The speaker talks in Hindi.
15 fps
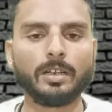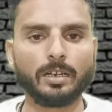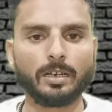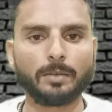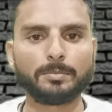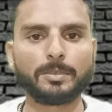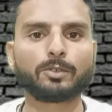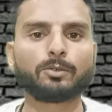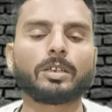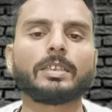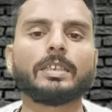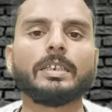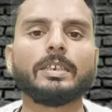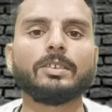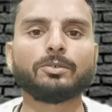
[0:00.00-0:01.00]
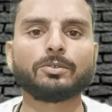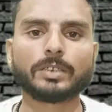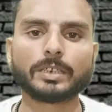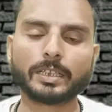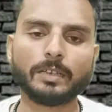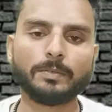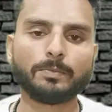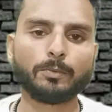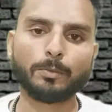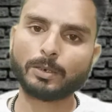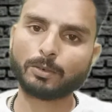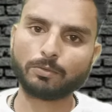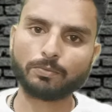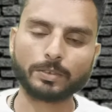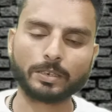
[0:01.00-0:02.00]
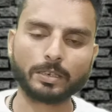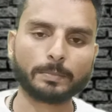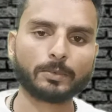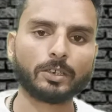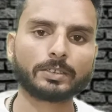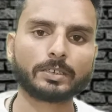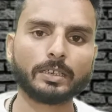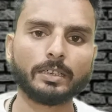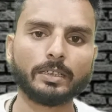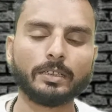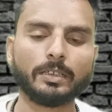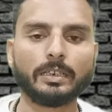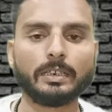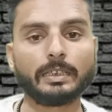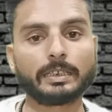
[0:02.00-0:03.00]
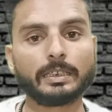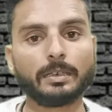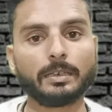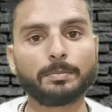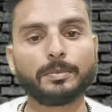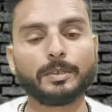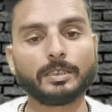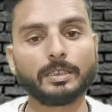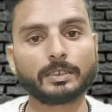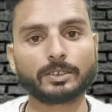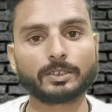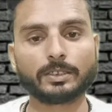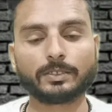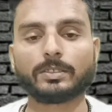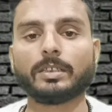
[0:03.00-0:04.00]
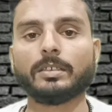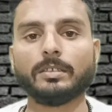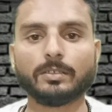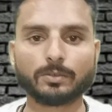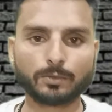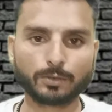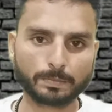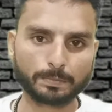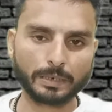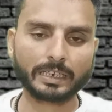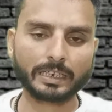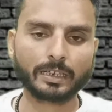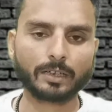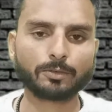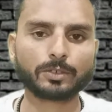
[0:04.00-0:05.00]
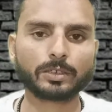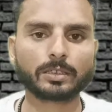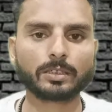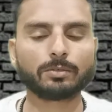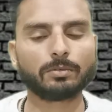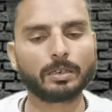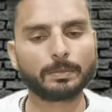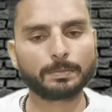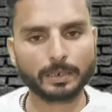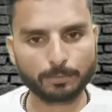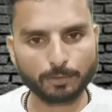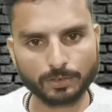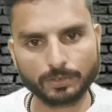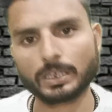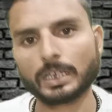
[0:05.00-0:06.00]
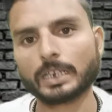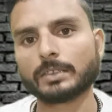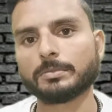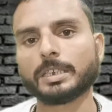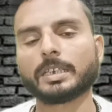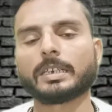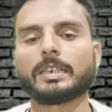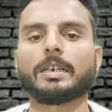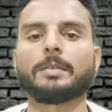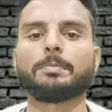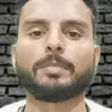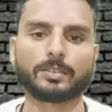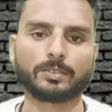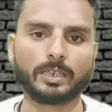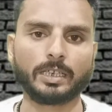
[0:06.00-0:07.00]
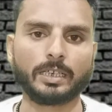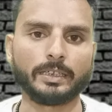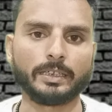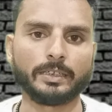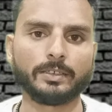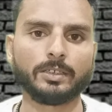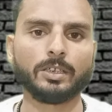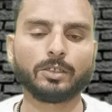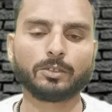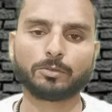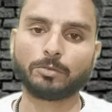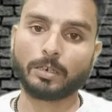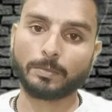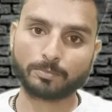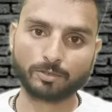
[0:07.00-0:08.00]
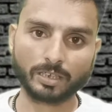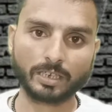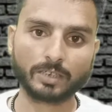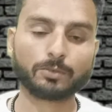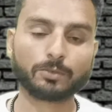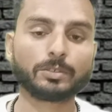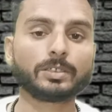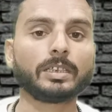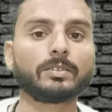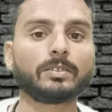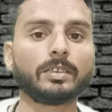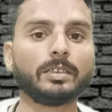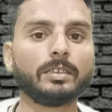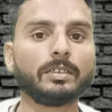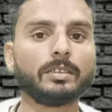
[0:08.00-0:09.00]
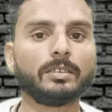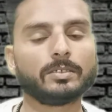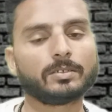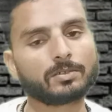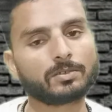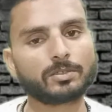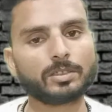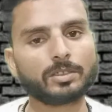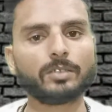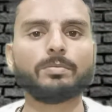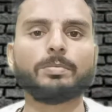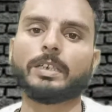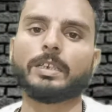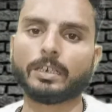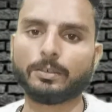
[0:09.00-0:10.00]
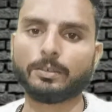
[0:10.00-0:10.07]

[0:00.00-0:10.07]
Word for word: अब मेरे द्वारा दी गई जो सेटिंग है वो बिल्कुल फ्री ऑफ कॉस्ट है लेकिन आप यदि एक्सटेंशन कोड प्लगइन का यूज़ करते हैं तो वहाँ पर आपको रिचार्ज भी करना पड़ता है तो आप चाहें तो रिचार्ज करें चाहे तो फ्री का यूज़